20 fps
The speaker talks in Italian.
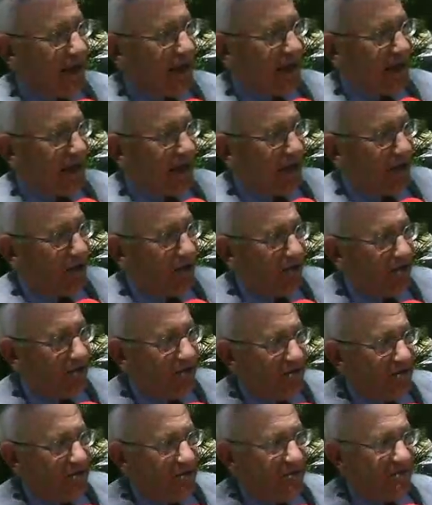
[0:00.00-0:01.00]
è stato
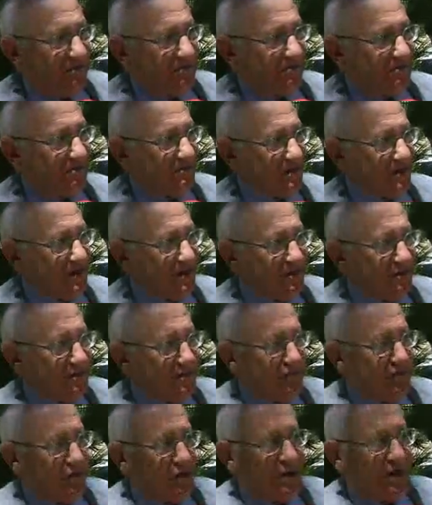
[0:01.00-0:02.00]
in
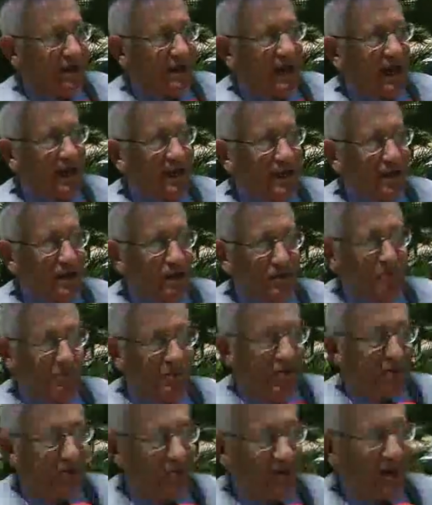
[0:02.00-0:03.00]
tutti questi anni, io mi
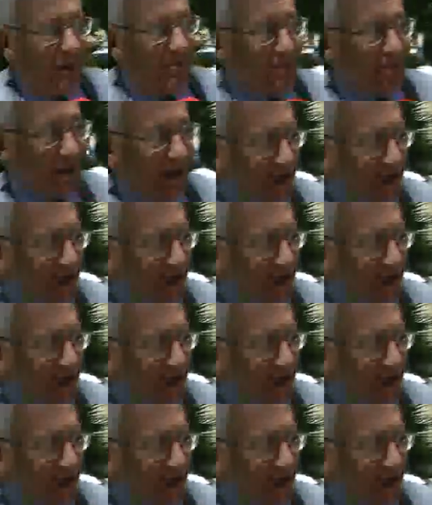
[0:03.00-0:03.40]
sono sempre